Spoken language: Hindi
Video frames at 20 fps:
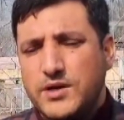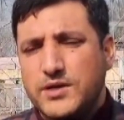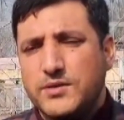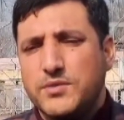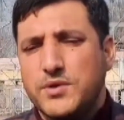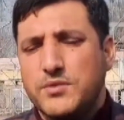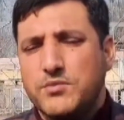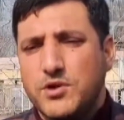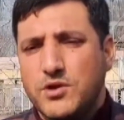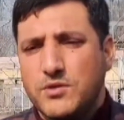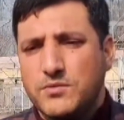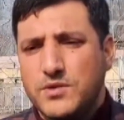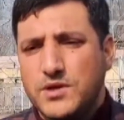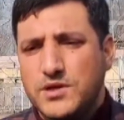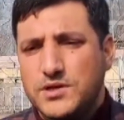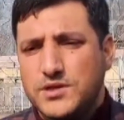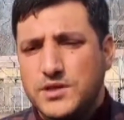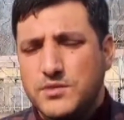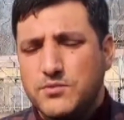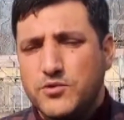फॉर द पीपल ऑफ
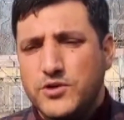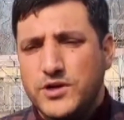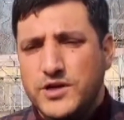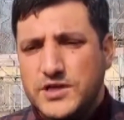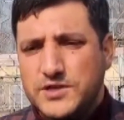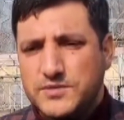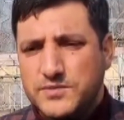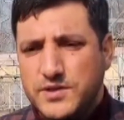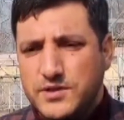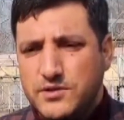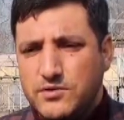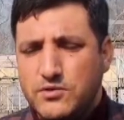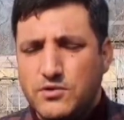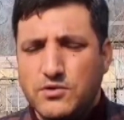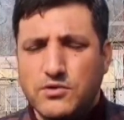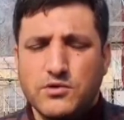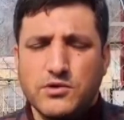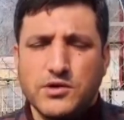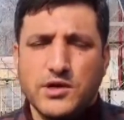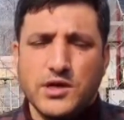जम्मू एंड कश्मीर
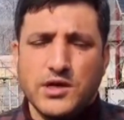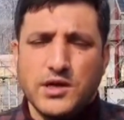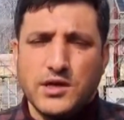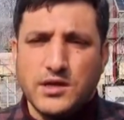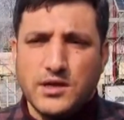और